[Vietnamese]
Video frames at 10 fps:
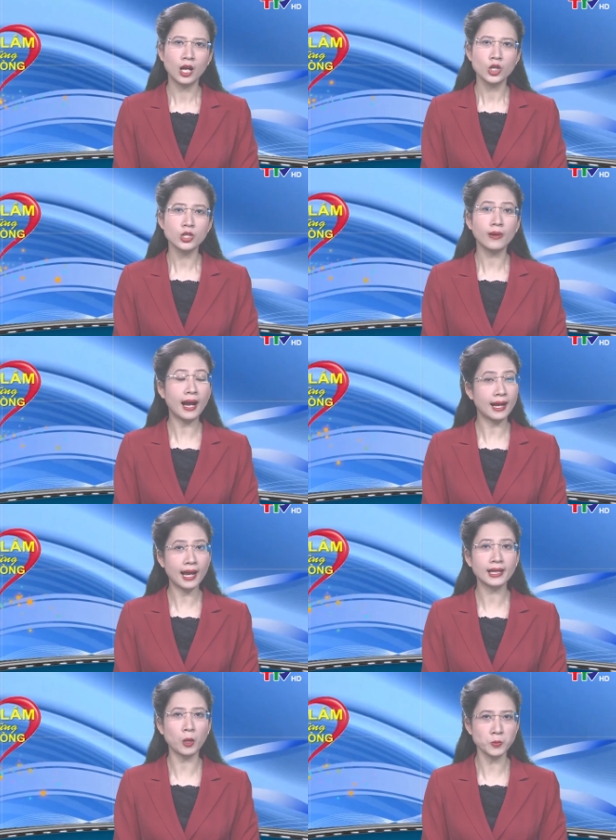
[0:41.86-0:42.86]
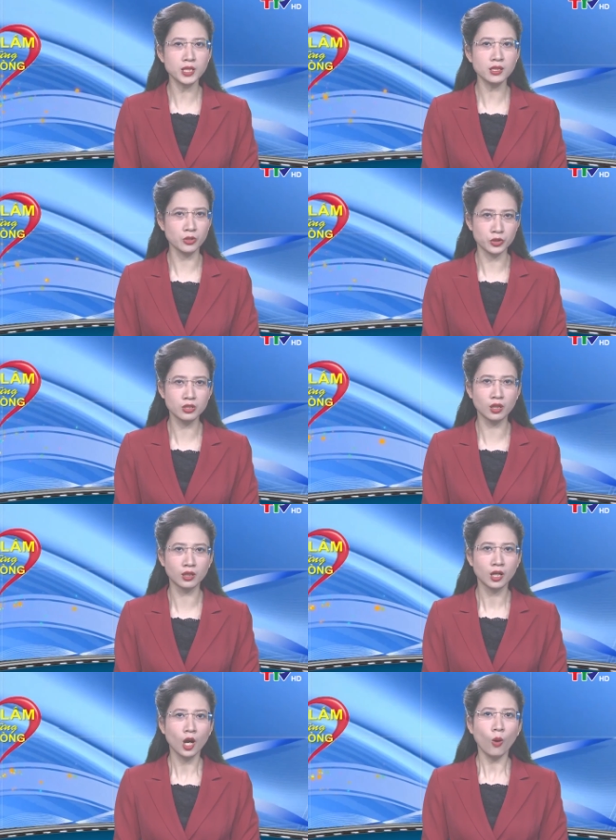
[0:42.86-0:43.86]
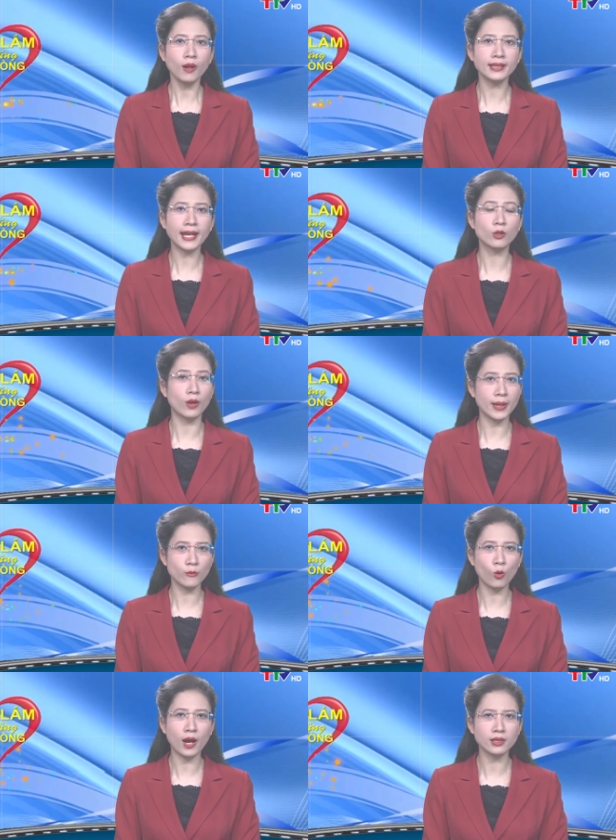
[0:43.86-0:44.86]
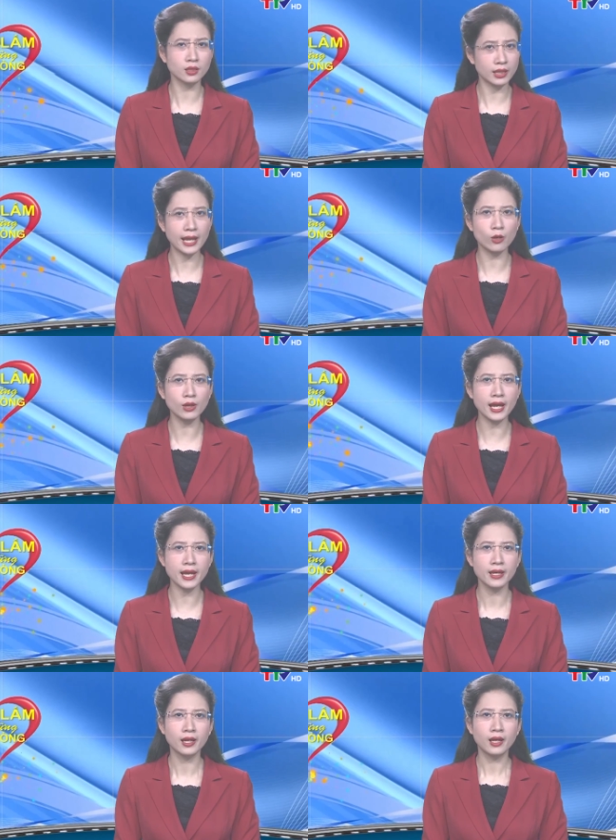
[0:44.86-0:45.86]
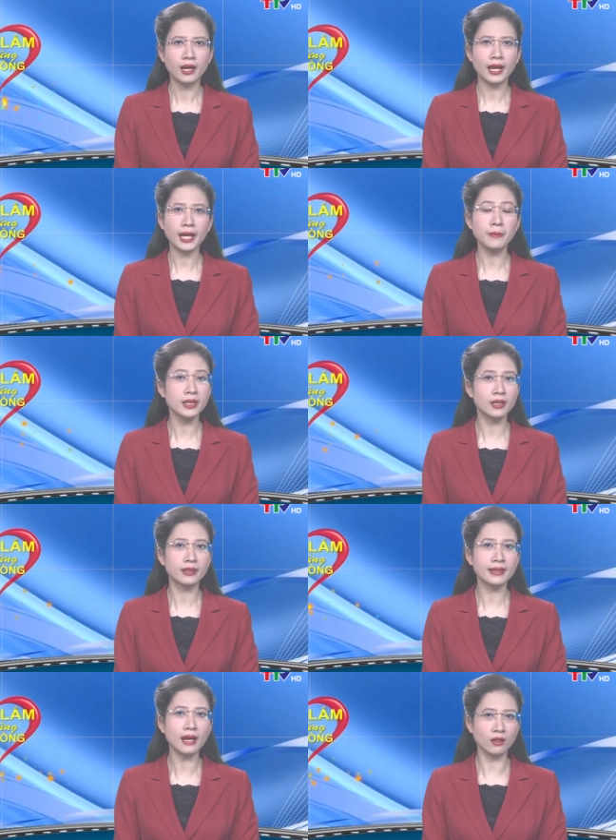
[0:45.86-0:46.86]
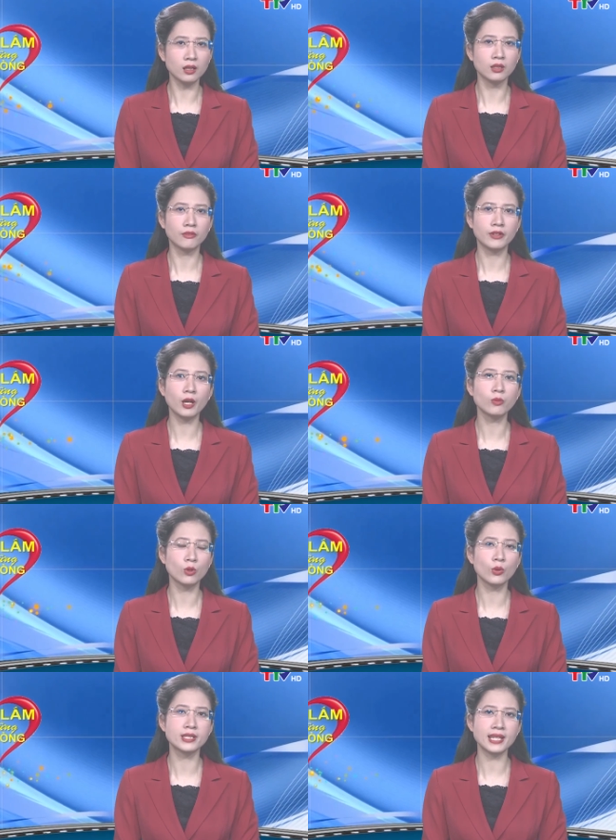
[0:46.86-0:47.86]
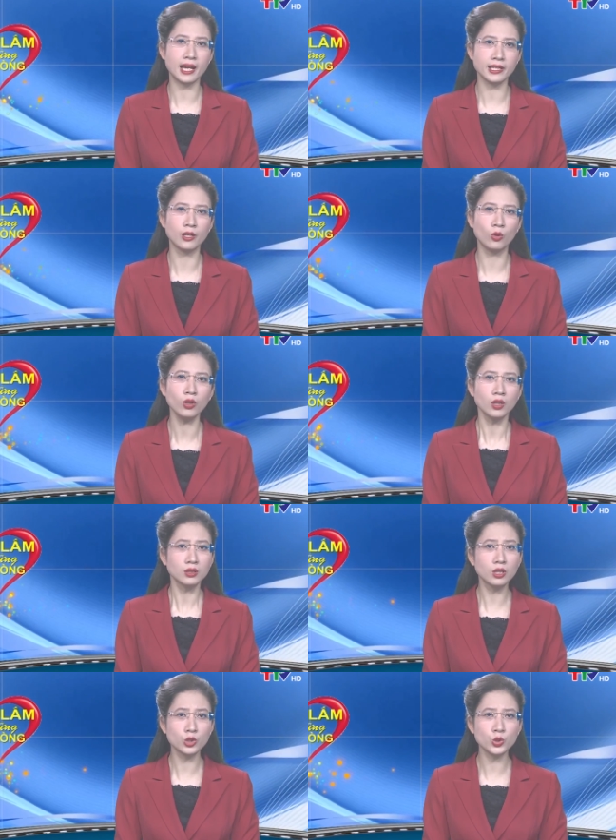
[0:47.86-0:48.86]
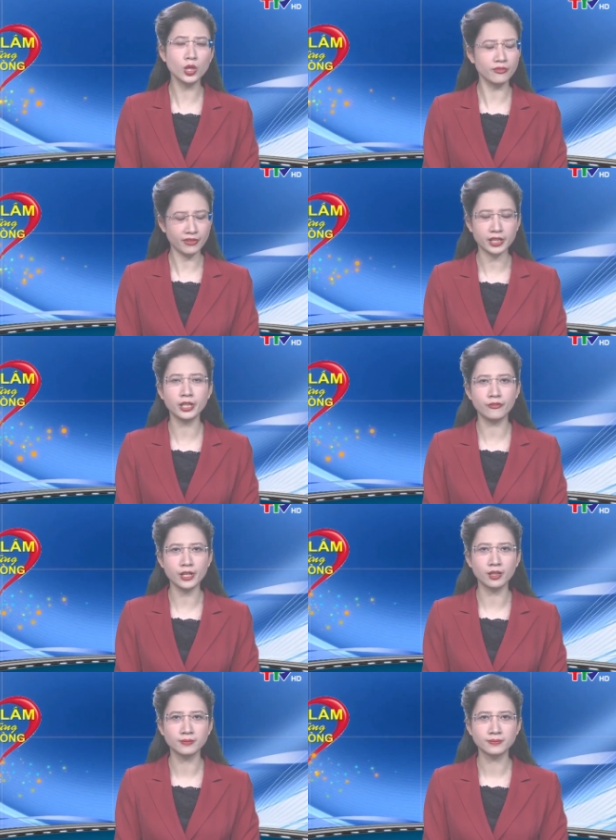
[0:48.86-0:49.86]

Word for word: Trong hàng ngàn học sinh ở trường, hoàn cảnh của em Khoa thật éo le, em Hiền đang ở với ông nội già yếu, thường xuyên phải đi viện.